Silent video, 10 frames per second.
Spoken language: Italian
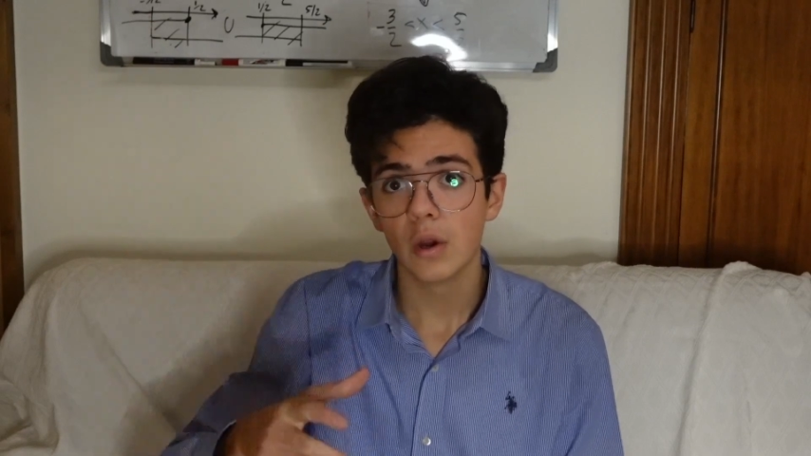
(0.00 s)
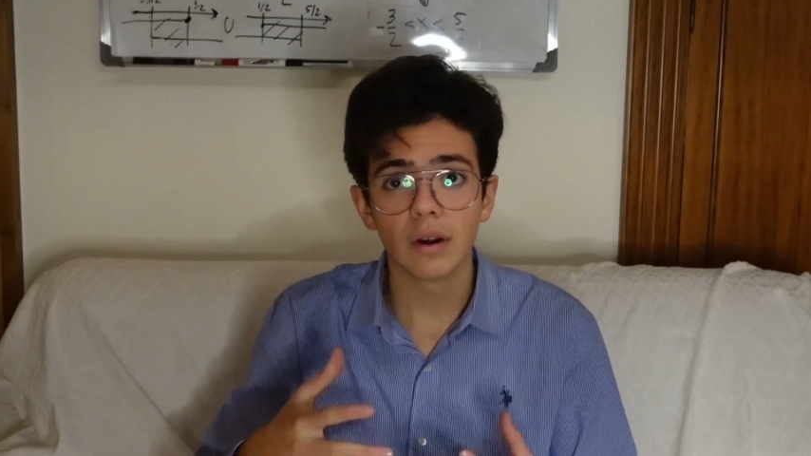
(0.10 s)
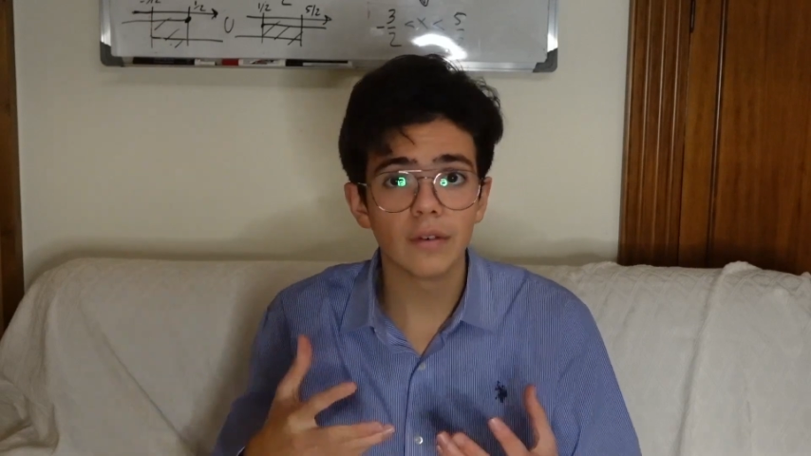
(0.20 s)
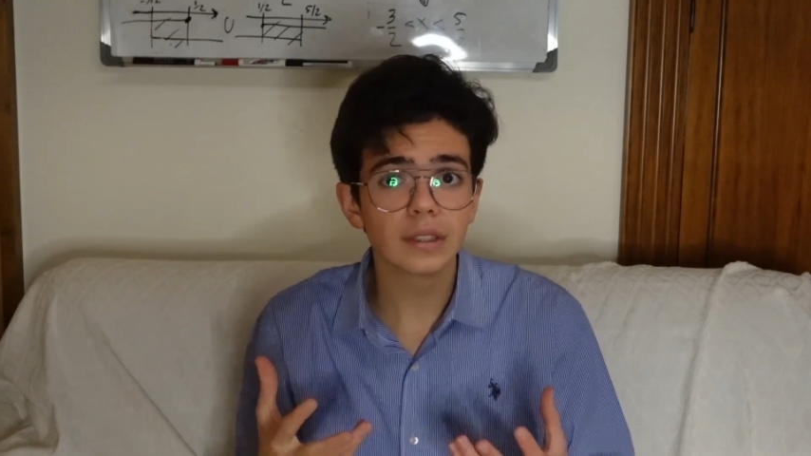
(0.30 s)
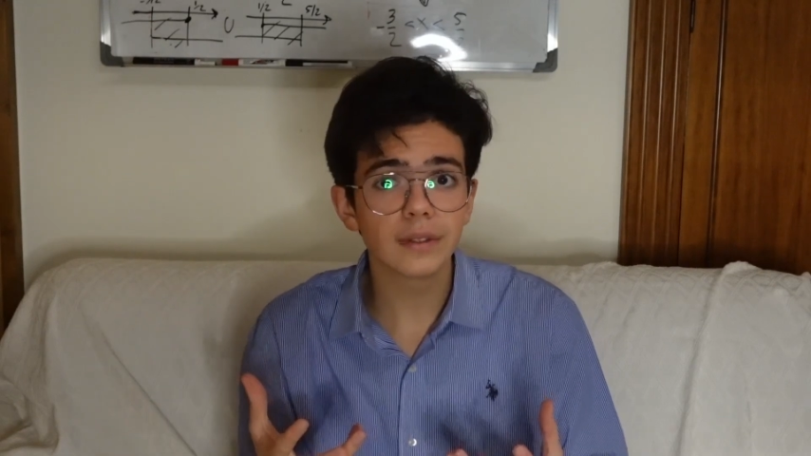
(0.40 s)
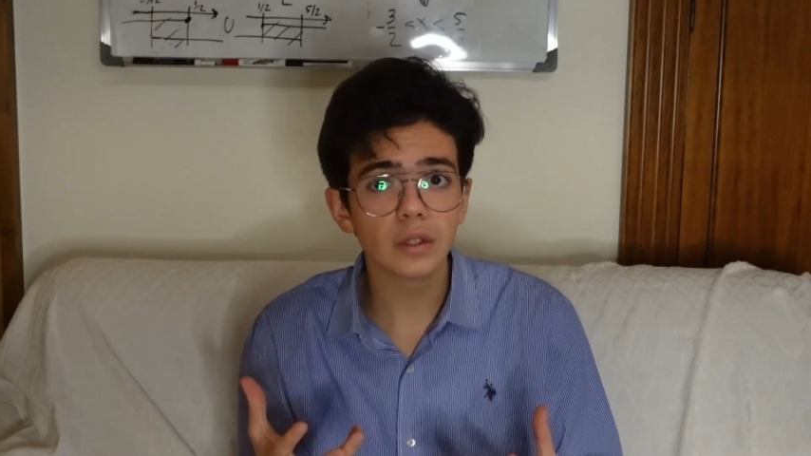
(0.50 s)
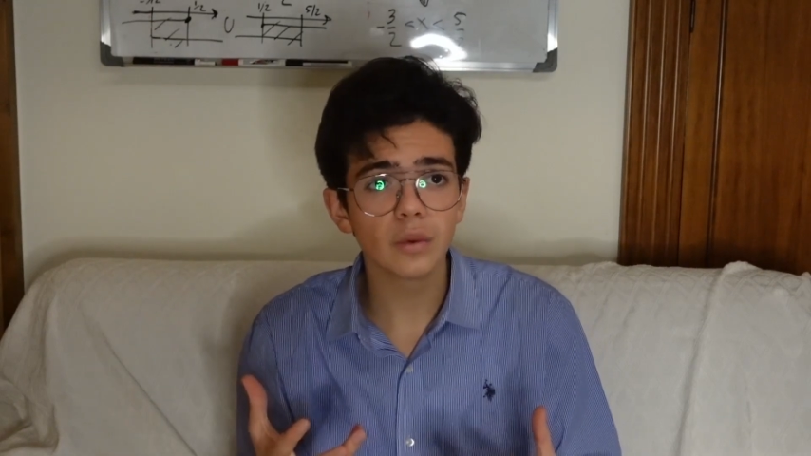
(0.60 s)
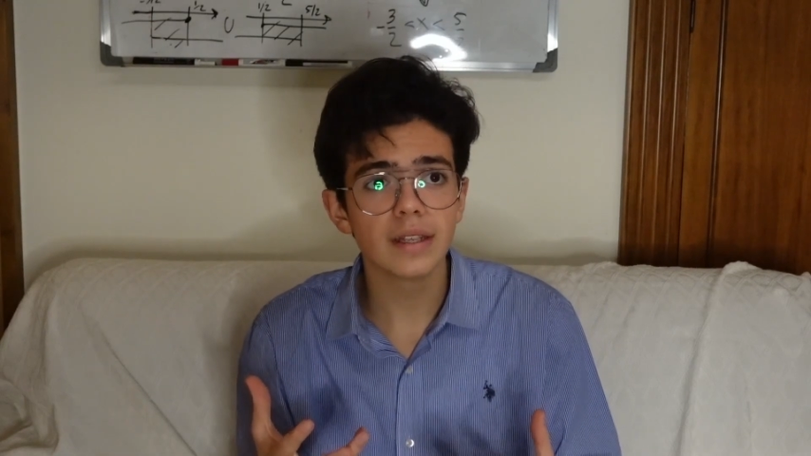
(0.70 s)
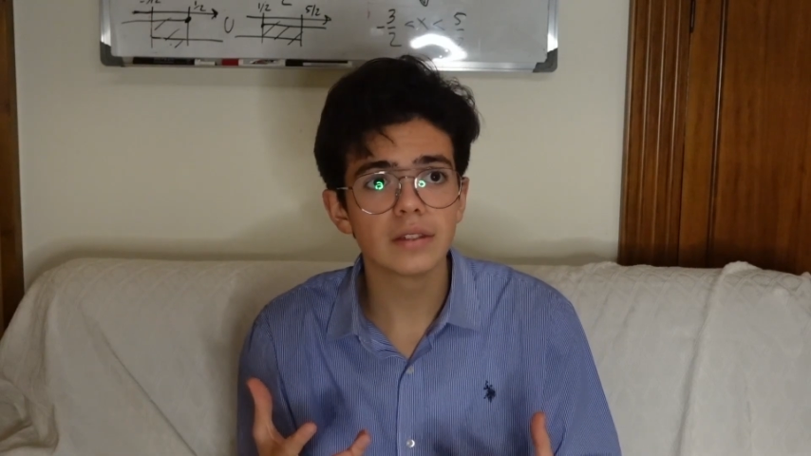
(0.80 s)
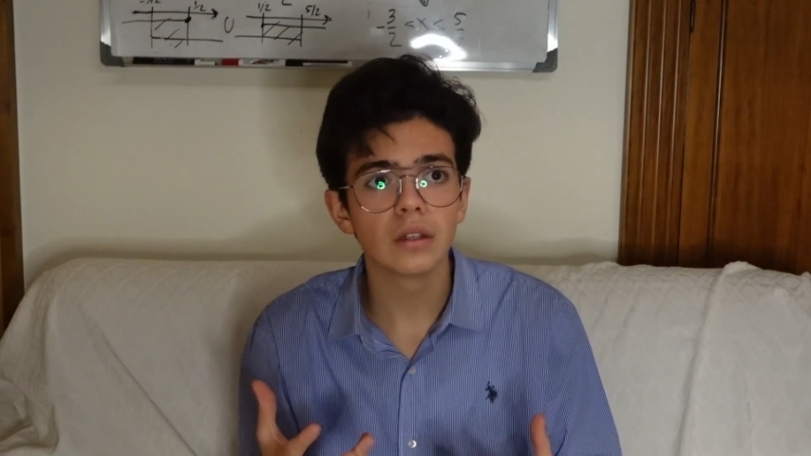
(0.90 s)
Una volta fatto
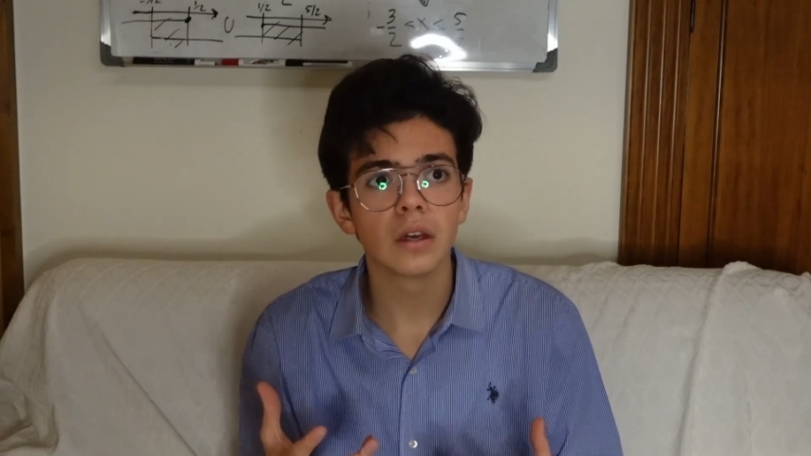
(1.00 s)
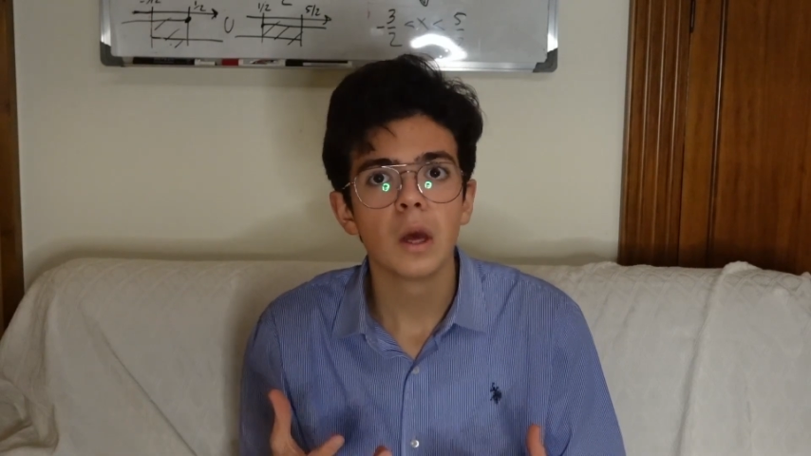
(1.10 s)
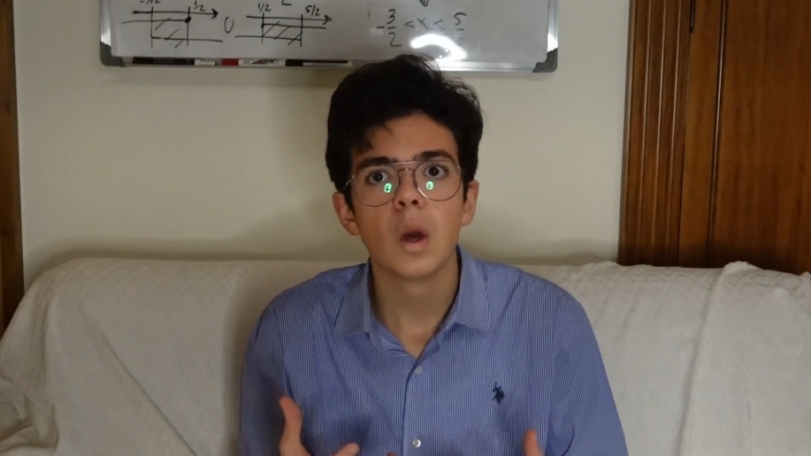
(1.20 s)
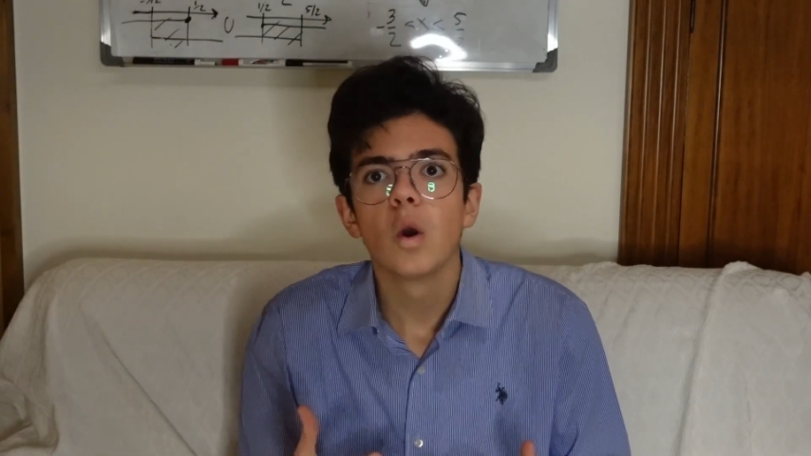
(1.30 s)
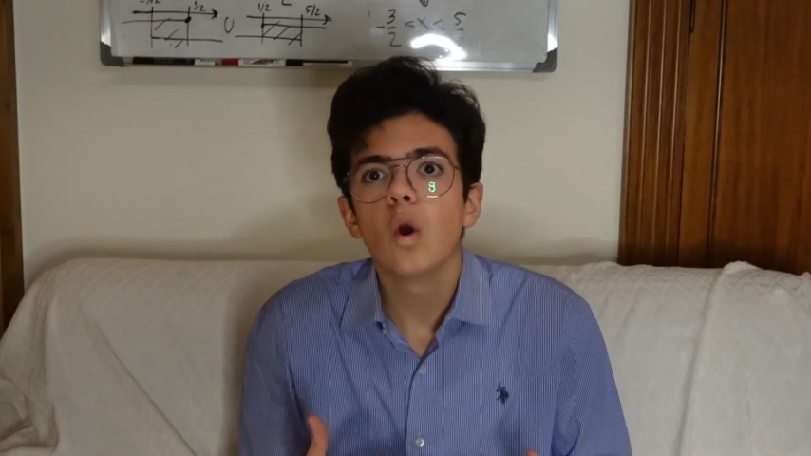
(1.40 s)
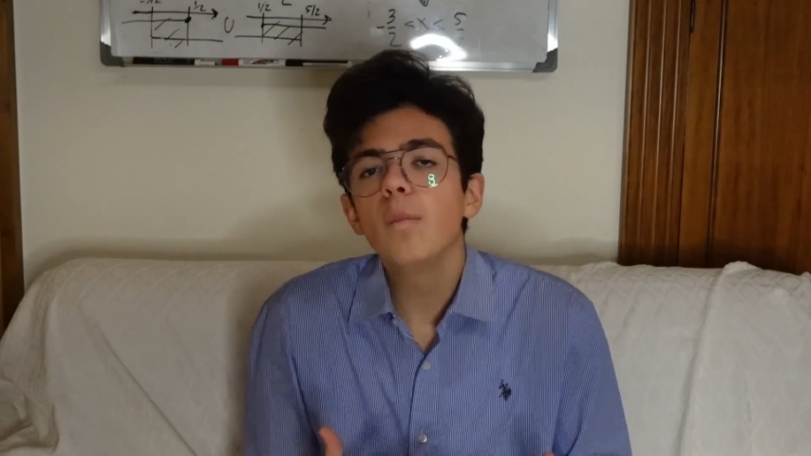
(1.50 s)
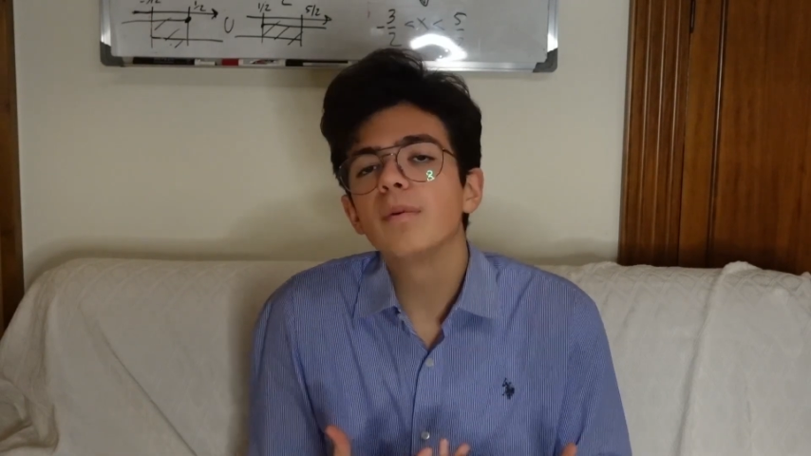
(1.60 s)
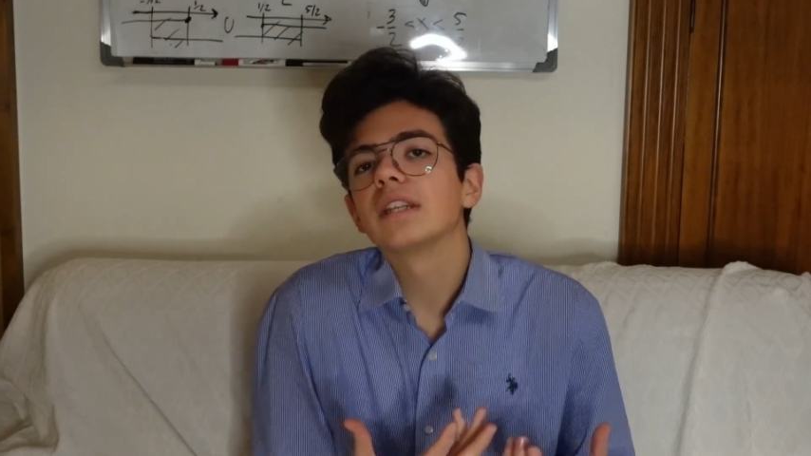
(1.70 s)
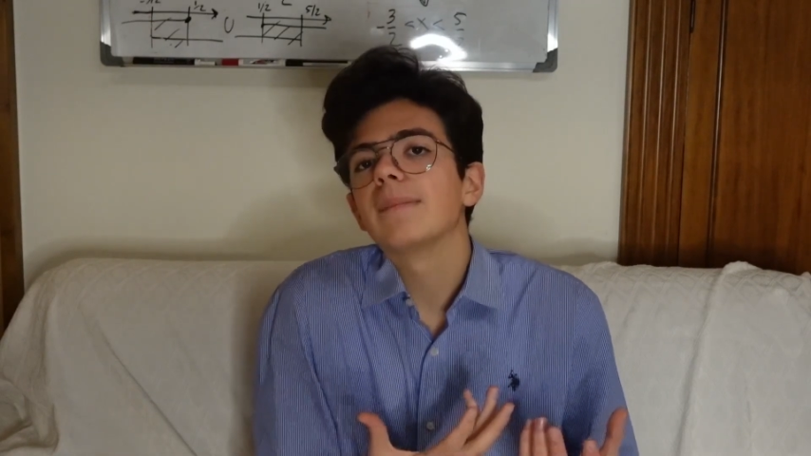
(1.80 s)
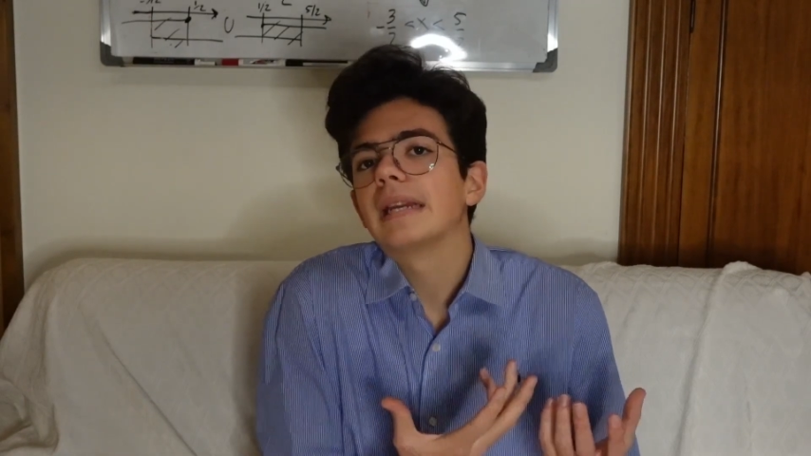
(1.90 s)
questo, o potrebbe